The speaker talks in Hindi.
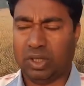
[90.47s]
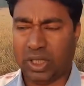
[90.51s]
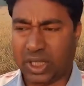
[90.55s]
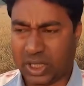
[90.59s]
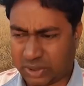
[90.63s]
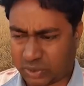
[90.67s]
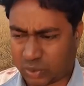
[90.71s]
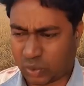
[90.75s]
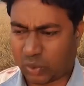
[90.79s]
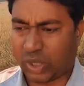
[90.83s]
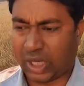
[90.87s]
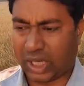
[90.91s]

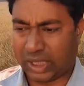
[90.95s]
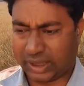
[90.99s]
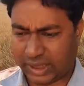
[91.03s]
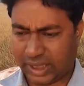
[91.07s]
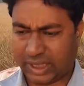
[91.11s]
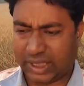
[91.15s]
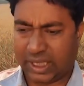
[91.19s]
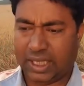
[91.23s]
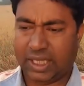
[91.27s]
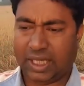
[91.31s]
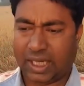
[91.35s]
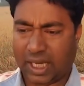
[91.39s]
ये तो
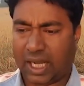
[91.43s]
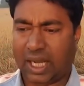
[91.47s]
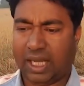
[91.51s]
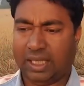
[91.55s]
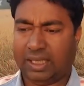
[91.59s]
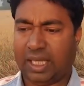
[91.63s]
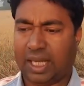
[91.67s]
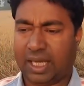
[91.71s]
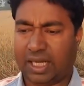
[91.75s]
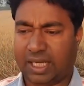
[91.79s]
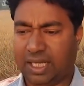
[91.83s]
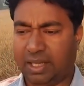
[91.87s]
गलती नहीं
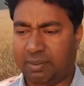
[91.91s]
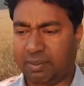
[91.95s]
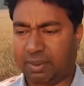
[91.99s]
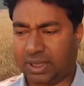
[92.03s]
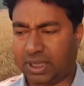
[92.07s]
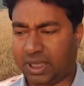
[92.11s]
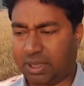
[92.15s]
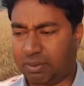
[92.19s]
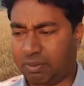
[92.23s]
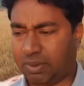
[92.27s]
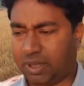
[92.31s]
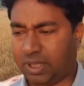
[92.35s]
कहा था कि
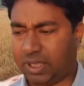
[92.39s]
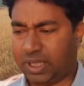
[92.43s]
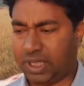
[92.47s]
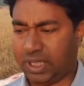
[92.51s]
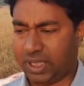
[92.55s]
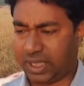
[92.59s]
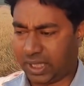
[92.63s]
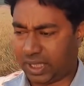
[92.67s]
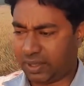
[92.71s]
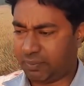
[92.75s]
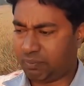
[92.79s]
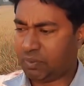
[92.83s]
मतलब
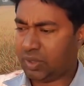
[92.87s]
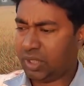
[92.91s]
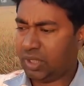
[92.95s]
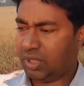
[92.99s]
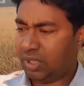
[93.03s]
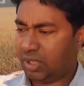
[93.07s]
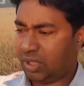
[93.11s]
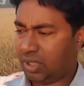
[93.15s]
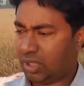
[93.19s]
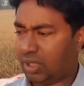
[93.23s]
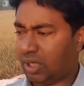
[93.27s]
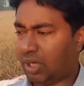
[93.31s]
ठीक है
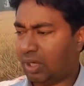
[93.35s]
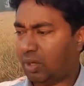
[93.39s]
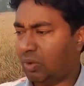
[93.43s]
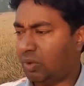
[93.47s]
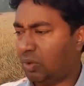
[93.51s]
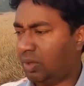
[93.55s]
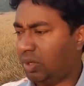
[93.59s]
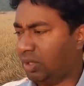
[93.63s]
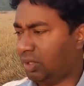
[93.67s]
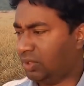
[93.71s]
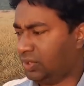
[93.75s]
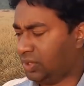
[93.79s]

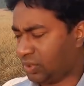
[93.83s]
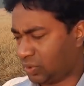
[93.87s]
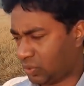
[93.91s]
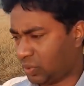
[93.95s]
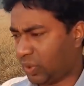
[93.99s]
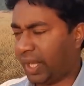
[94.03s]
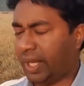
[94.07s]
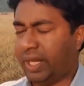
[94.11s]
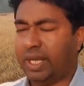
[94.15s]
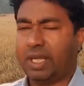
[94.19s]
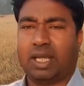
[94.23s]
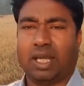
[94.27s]

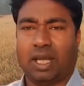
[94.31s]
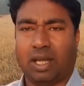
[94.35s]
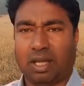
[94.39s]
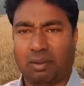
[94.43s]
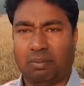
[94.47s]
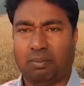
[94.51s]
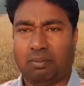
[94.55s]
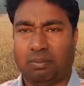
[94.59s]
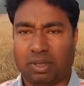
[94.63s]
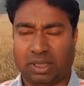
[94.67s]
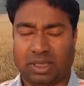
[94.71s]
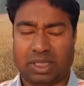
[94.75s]
जिसको आने
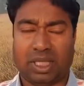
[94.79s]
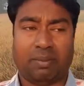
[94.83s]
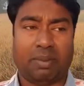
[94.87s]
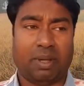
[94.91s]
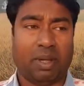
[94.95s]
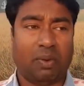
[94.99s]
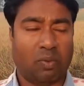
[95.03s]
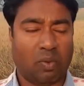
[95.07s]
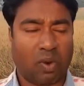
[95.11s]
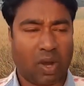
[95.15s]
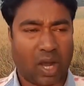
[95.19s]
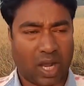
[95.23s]
का मतलब
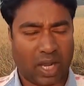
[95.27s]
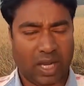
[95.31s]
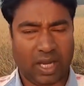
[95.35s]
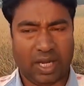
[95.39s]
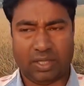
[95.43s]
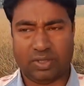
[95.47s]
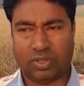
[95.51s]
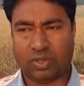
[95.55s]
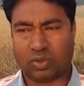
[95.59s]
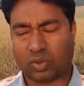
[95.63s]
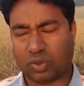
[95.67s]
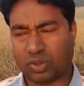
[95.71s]
है वो
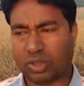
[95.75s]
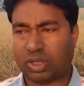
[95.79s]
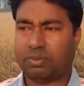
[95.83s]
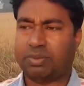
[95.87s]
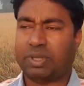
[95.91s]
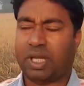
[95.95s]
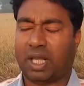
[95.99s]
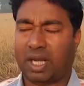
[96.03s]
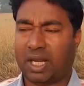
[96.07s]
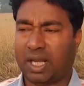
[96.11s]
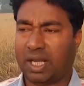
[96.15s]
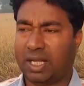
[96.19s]
आए जिसको
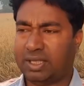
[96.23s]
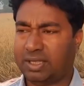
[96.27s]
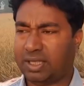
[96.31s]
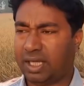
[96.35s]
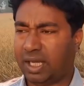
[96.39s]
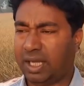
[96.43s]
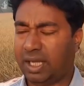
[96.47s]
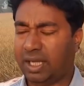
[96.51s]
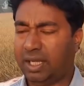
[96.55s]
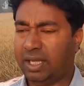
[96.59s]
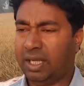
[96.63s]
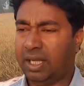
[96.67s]
जब जाना है
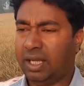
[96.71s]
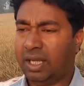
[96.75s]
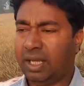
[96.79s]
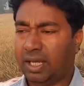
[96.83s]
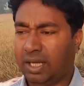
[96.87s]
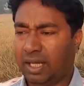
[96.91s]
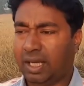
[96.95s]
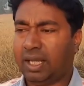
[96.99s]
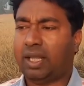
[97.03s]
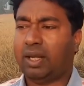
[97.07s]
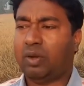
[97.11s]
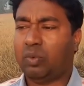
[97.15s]
जाए
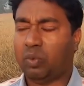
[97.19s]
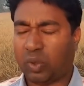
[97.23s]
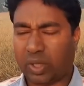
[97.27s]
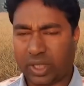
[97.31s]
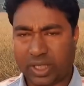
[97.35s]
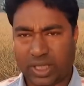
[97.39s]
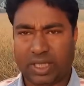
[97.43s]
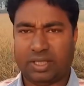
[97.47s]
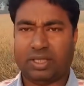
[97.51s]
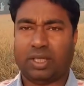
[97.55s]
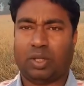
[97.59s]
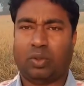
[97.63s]
लेकिन
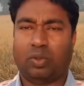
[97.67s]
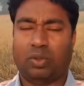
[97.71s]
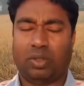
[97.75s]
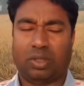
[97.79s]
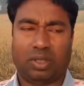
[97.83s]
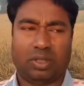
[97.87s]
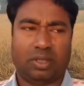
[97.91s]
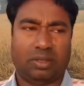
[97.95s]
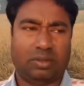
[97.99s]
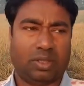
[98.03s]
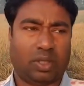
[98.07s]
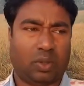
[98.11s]
उन्होंने ये
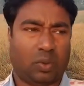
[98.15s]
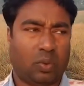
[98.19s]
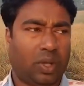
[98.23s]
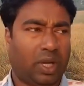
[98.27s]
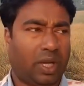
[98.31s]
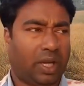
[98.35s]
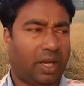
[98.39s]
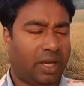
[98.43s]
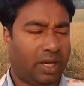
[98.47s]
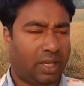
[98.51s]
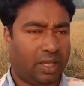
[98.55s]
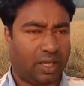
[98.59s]
जरूर
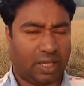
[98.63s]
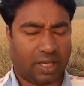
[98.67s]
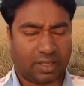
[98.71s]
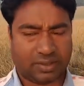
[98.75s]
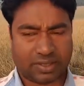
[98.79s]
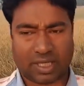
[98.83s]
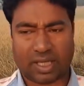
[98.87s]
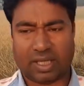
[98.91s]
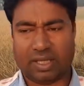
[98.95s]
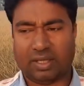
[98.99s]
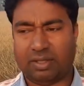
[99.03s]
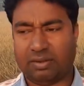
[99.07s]
अगर
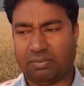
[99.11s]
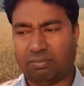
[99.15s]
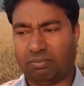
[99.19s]
ऐसा